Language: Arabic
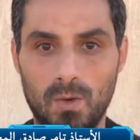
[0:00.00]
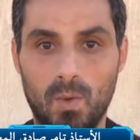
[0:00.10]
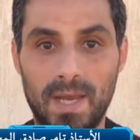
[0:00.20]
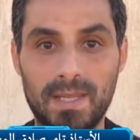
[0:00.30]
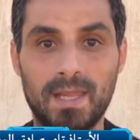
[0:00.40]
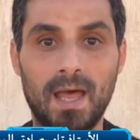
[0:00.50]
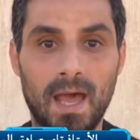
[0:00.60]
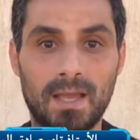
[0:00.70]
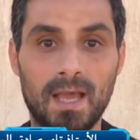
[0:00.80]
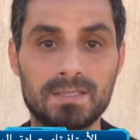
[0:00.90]

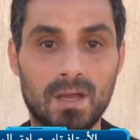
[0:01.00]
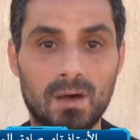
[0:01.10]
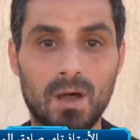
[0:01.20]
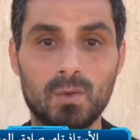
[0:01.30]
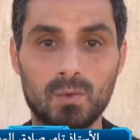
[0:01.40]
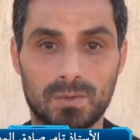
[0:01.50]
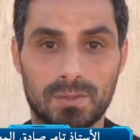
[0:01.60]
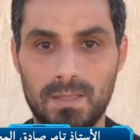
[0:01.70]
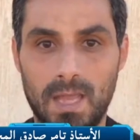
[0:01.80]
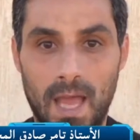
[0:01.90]
ولذا أجاز القانون
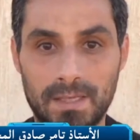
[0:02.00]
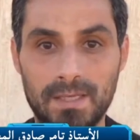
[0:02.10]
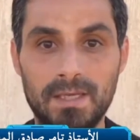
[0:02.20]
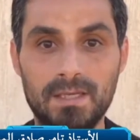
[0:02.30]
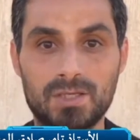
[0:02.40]
تعيين